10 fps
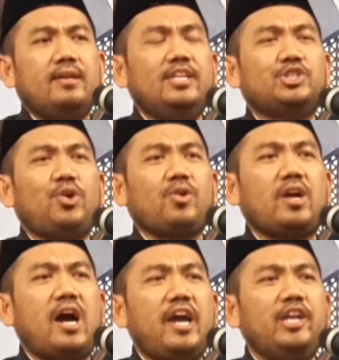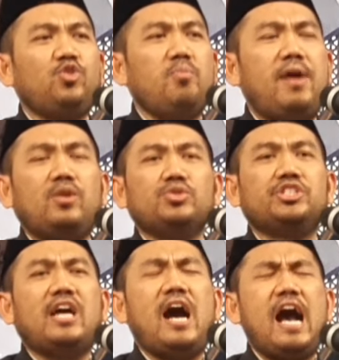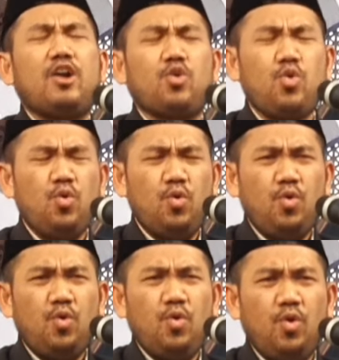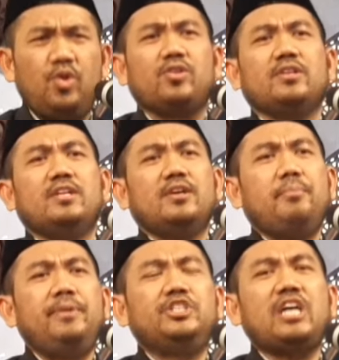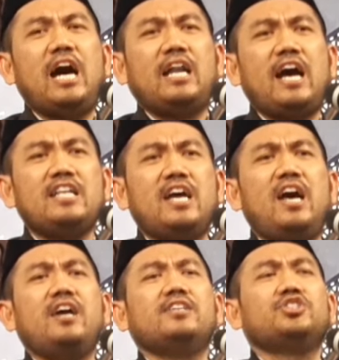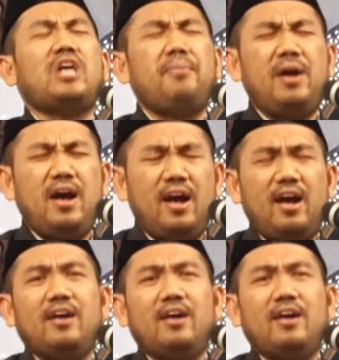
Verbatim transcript: di sorga itu manusia akur bicaranya sama